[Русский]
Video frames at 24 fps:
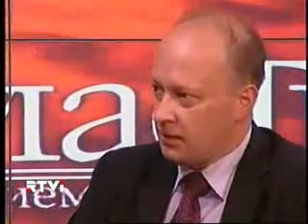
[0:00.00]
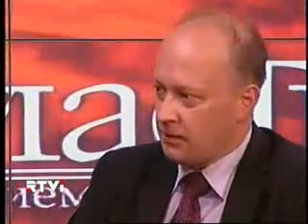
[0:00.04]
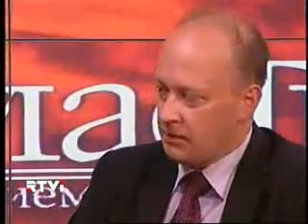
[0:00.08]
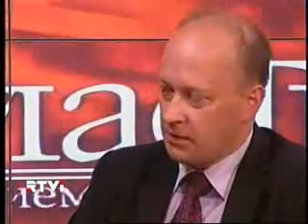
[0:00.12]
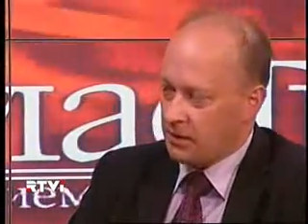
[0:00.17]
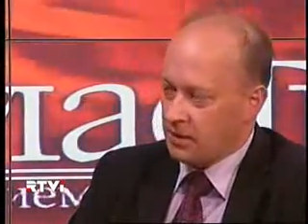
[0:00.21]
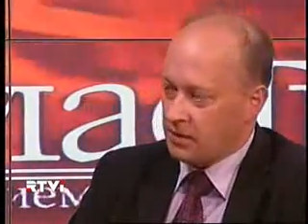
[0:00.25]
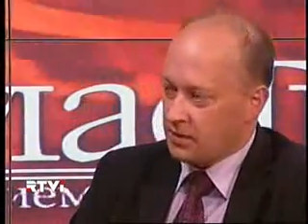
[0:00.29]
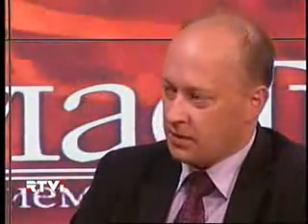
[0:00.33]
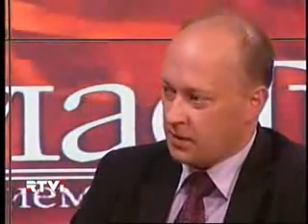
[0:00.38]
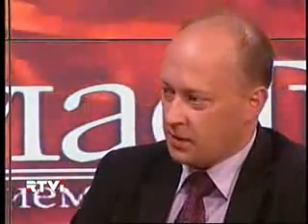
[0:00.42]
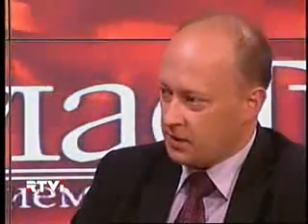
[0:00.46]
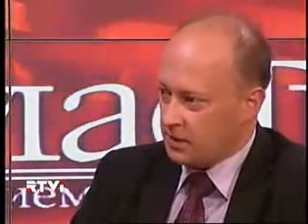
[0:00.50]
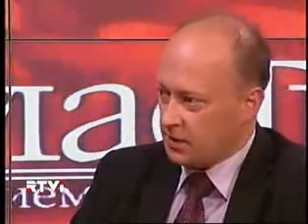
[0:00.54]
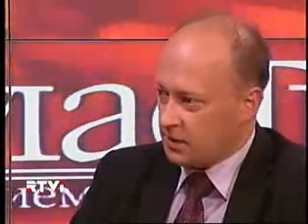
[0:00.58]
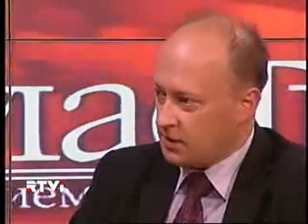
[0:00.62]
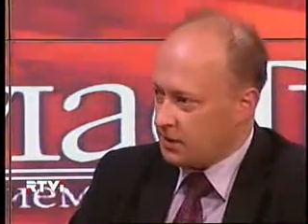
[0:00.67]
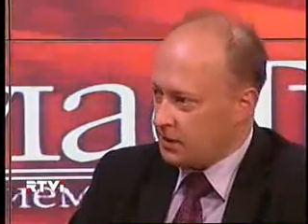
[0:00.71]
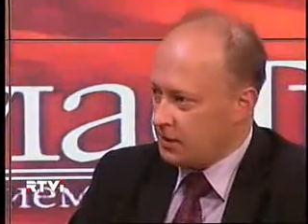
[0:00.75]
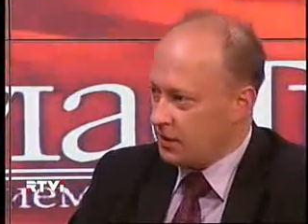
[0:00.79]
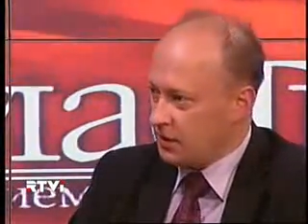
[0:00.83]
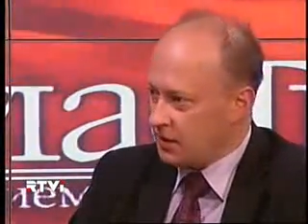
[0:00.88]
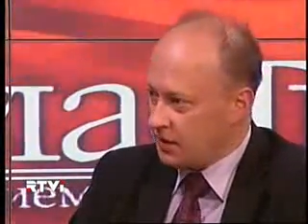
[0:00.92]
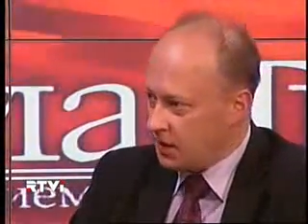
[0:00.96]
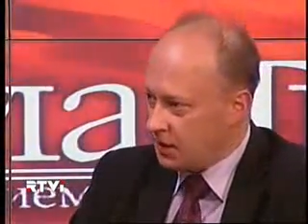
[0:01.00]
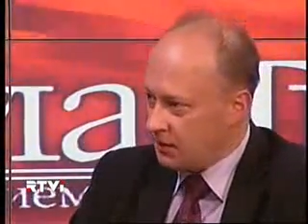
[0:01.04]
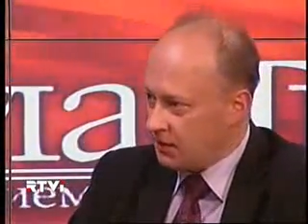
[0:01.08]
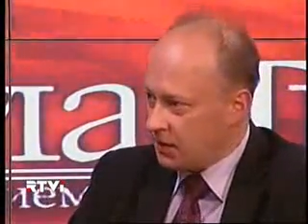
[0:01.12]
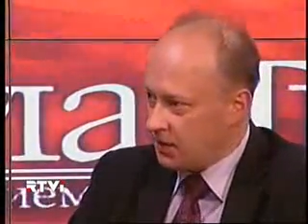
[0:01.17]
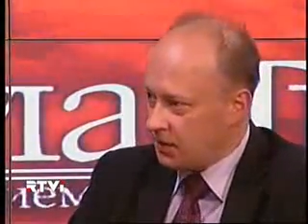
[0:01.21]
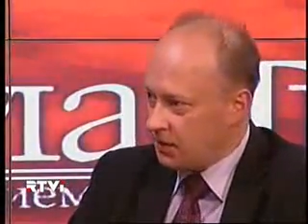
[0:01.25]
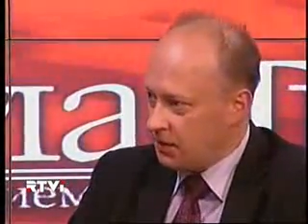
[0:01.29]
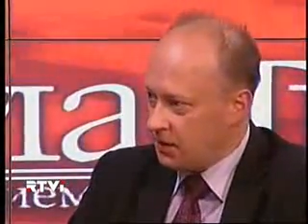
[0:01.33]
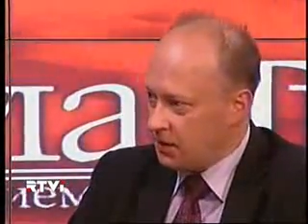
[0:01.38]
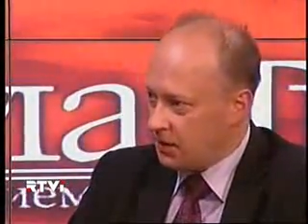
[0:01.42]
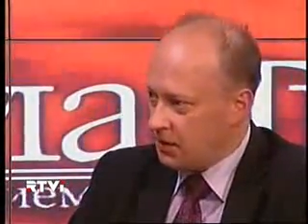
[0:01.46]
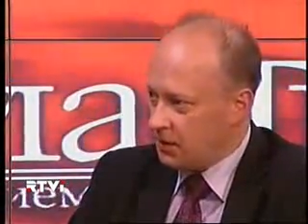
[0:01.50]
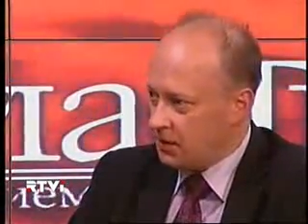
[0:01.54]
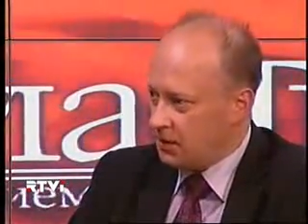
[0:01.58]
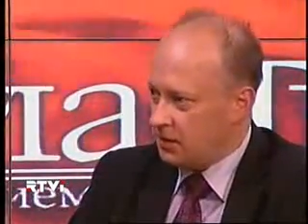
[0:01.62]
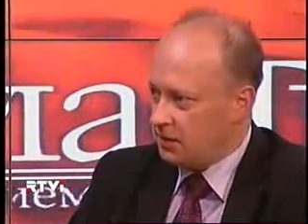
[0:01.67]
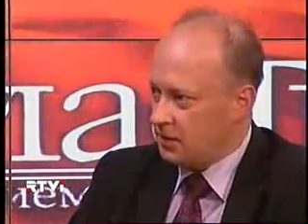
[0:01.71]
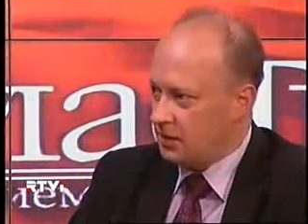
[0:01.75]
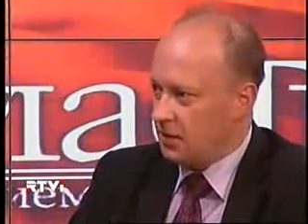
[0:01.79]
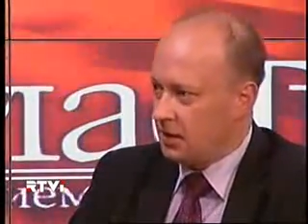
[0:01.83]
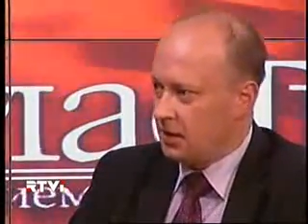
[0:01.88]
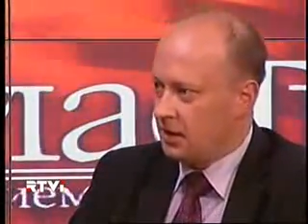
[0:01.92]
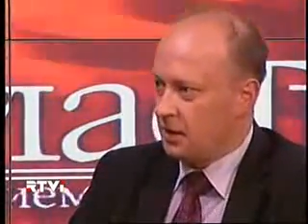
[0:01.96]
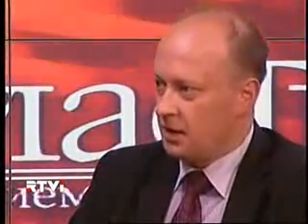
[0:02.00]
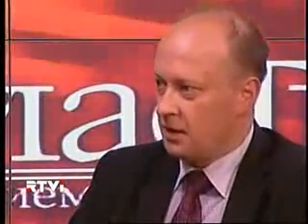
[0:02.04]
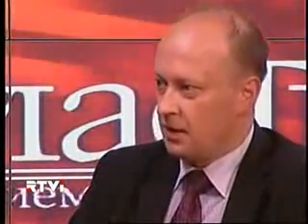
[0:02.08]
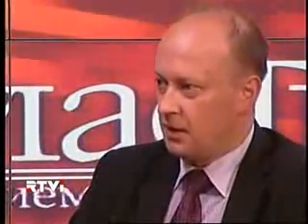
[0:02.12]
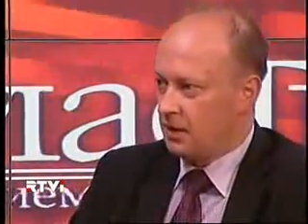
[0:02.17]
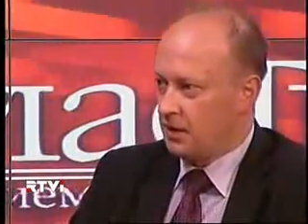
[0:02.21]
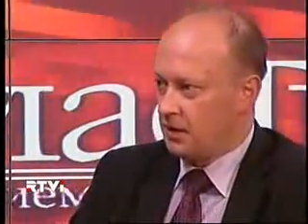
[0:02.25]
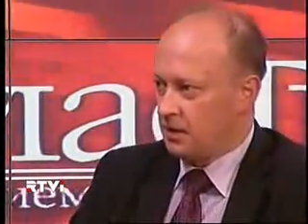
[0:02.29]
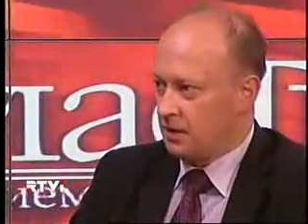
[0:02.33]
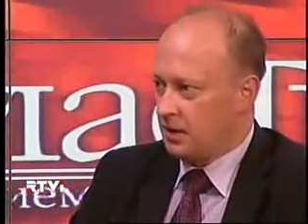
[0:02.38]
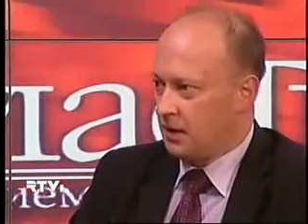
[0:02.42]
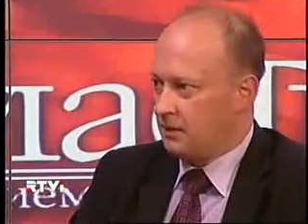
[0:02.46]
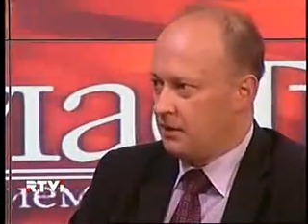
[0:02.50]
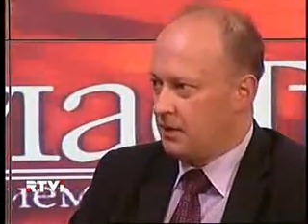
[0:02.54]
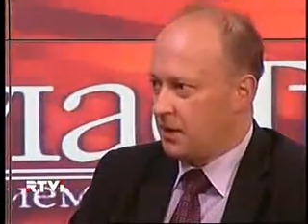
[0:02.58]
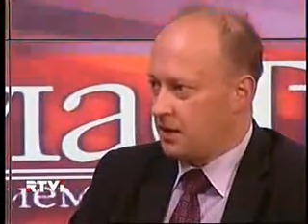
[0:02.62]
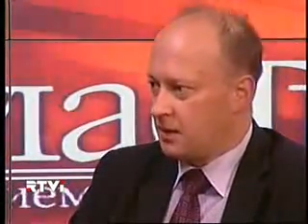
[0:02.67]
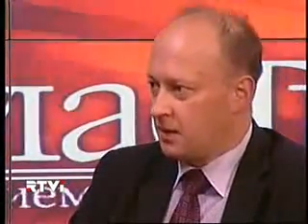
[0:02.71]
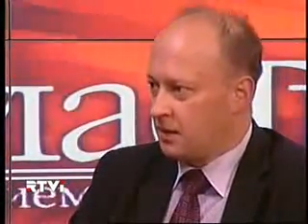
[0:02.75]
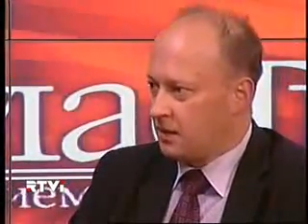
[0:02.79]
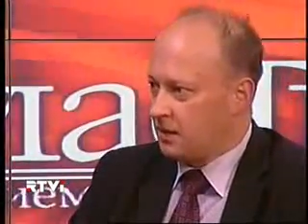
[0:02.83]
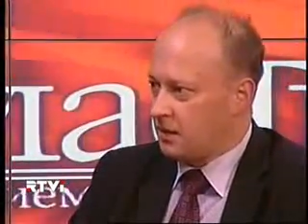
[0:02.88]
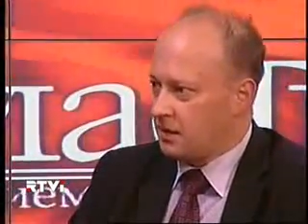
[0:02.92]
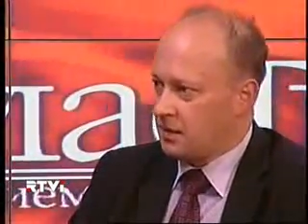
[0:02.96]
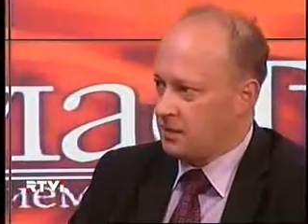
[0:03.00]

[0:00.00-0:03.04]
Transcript: в наших отношениях не возникнет. И, наверное, даже